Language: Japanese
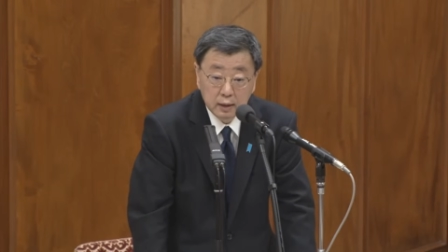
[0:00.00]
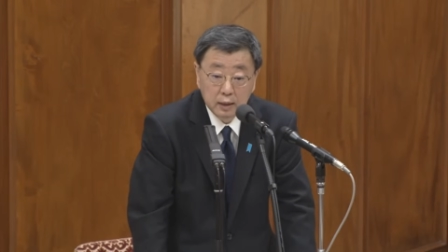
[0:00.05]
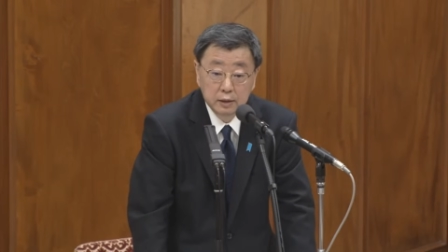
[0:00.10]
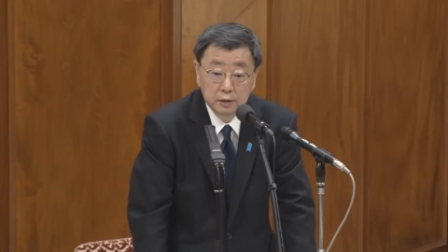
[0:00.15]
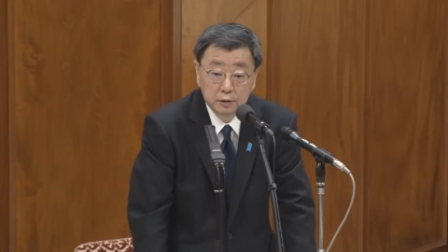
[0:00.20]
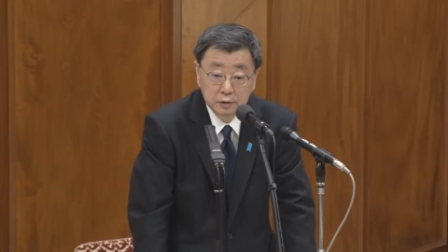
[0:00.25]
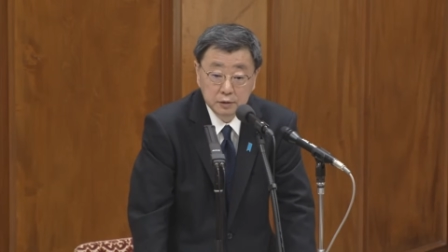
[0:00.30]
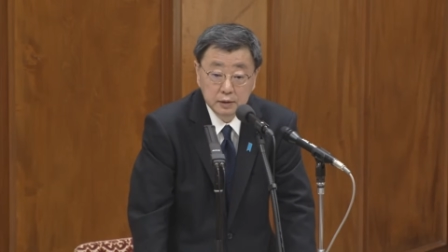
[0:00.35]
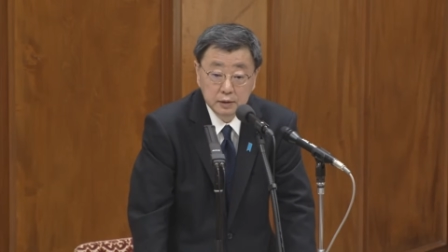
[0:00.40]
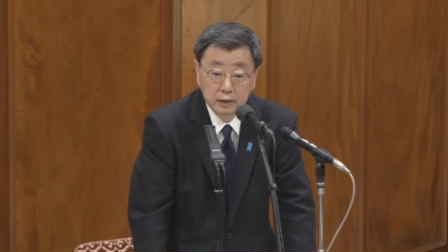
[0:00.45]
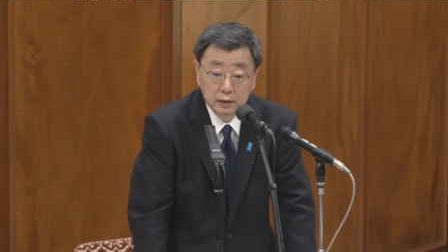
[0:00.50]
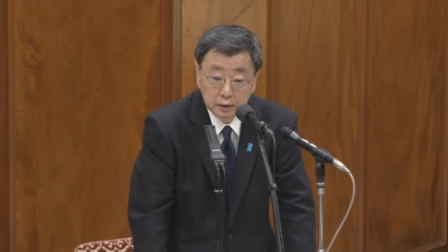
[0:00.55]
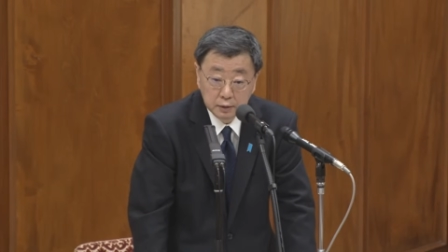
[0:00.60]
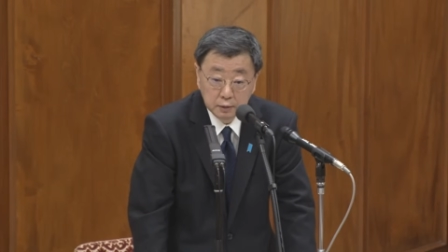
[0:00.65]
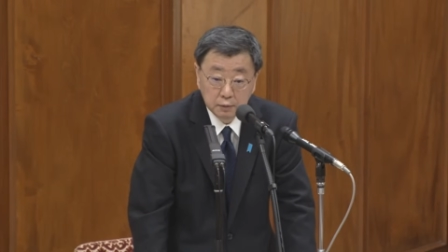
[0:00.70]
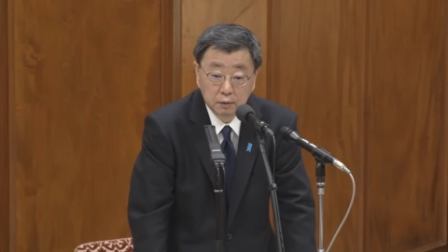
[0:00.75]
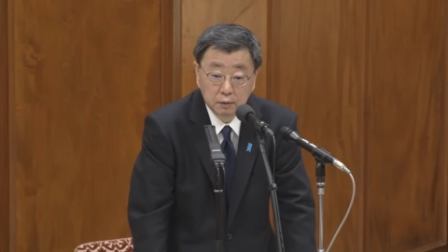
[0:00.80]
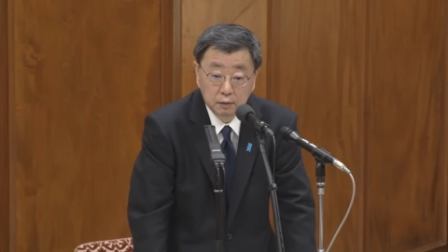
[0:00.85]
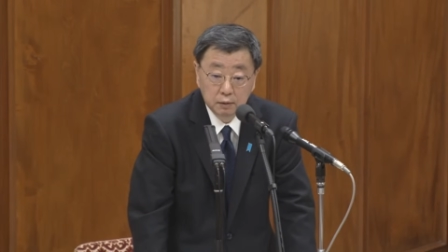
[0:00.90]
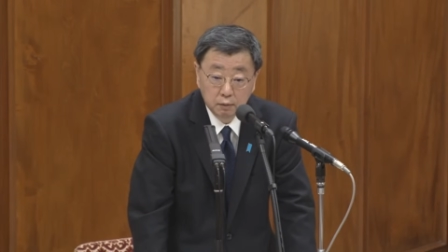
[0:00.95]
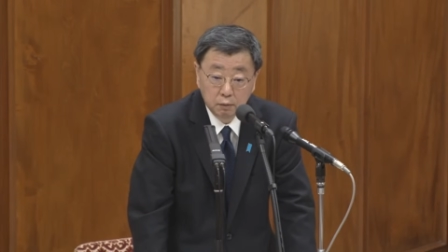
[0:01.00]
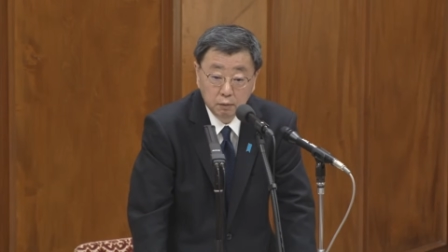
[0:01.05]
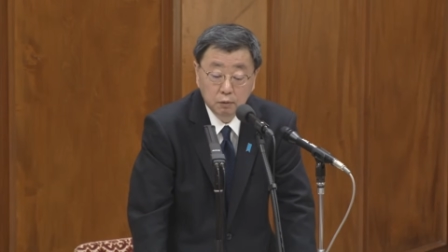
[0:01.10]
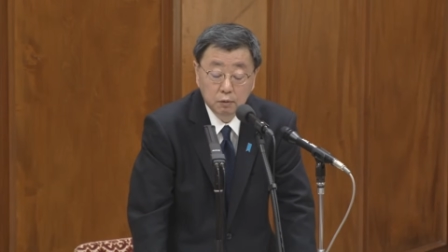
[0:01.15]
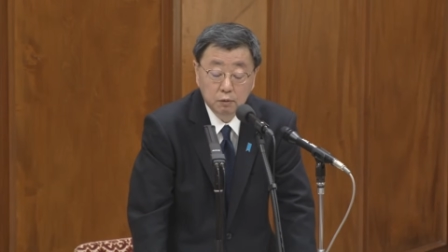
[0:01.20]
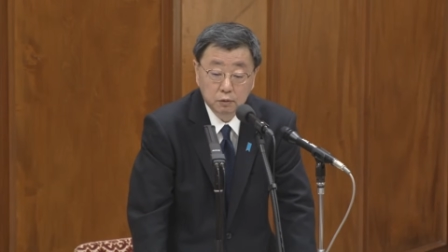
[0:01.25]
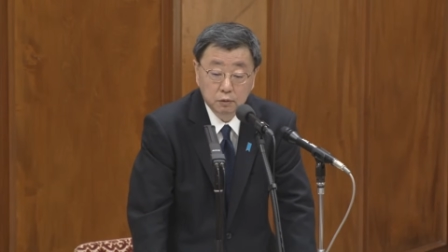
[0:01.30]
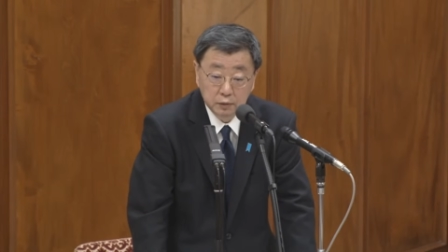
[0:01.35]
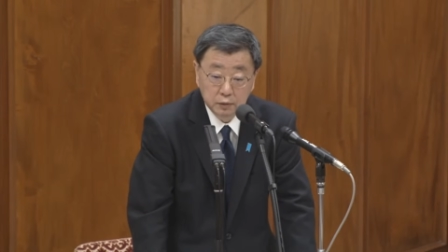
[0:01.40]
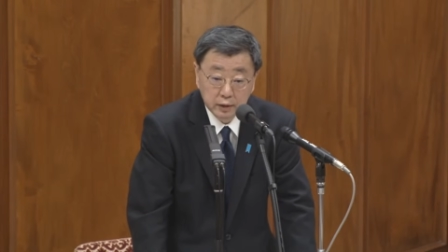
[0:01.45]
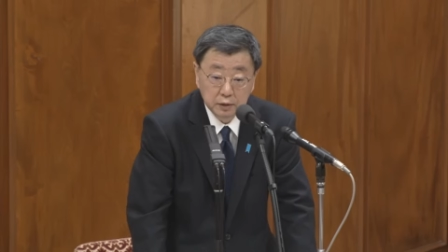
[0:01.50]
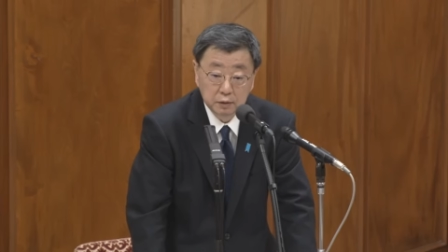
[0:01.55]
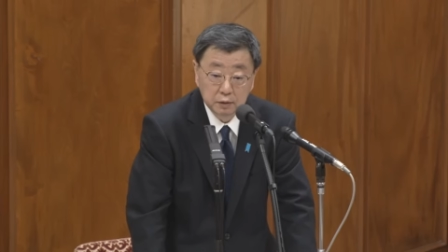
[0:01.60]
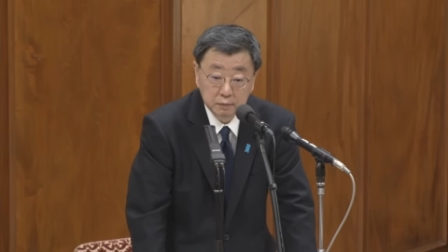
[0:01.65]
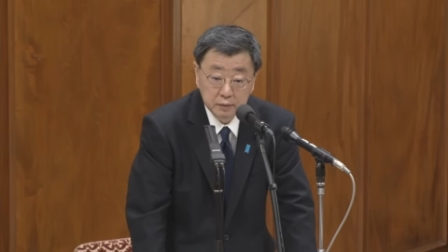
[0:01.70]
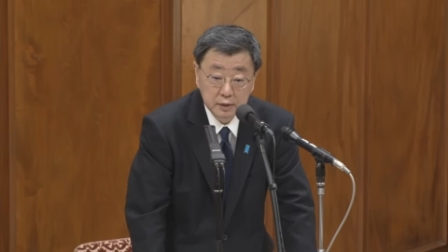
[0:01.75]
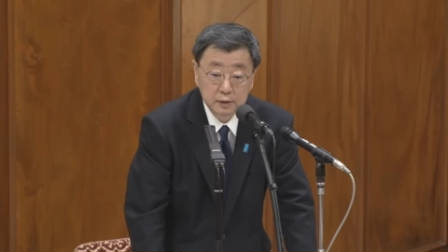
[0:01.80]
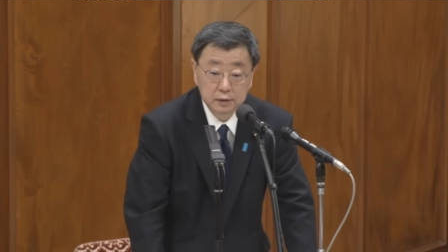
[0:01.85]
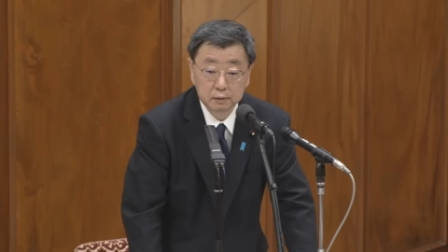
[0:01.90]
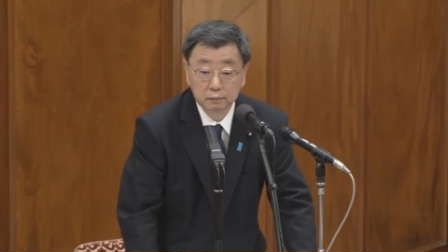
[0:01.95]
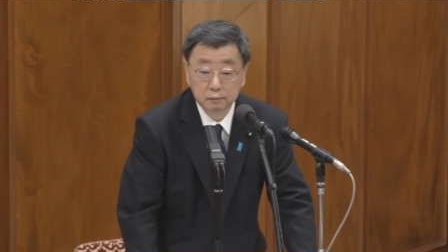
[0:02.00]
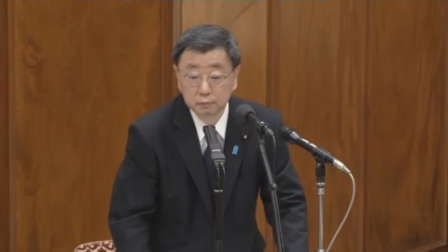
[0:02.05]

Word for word: 管理をしていたと報告を受けておりま